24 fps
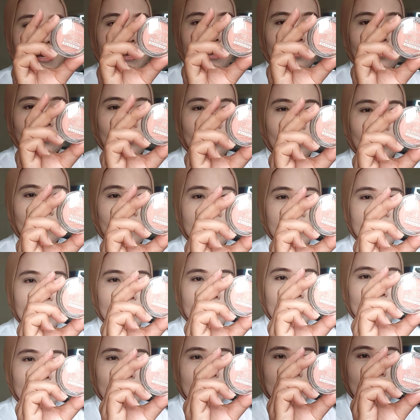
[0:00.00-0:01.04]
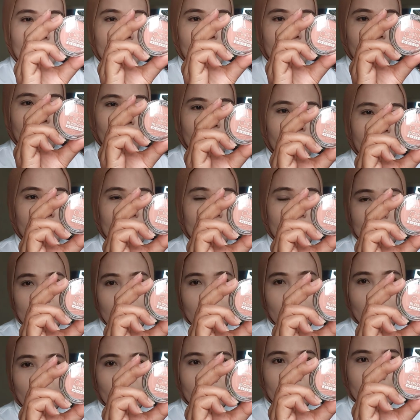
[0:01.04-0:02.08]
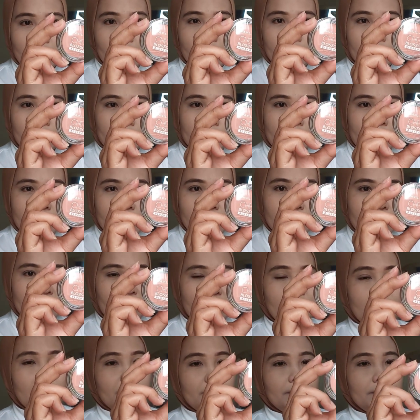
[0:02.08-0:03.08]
aku beli yang warna coral peach